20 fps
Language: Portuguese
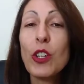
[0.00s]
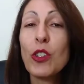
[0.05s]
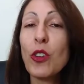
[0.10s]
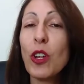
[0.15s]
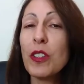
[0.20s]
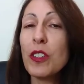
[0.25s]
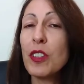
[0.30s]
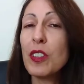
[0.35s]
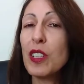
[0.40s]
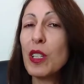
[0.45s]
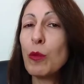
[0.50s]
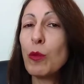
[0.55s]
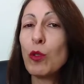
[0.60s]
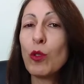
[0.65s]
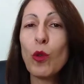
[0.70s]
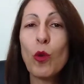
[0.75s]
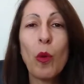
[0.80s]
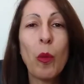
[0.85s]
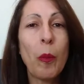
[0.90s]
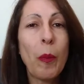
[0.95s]
nós
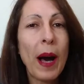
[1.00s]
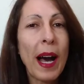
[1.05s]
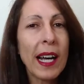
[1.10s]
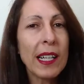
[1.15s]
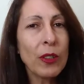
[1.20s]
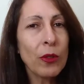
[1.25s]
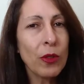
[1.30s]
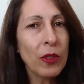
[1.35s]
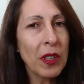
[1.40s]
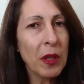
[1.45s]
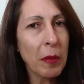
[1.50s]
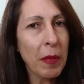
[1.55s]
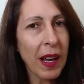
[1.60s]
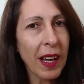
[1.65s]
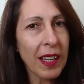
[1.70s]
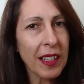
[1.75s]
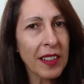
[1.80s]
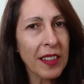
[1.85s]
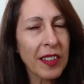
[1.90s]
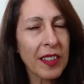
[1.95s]
estamos ocupados
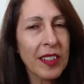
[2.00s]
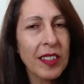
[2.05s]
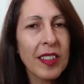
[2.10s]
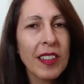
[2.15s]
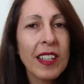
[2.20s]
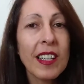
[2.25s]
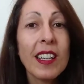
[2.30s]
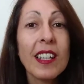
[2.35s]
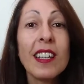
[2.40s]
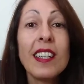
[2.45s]
demais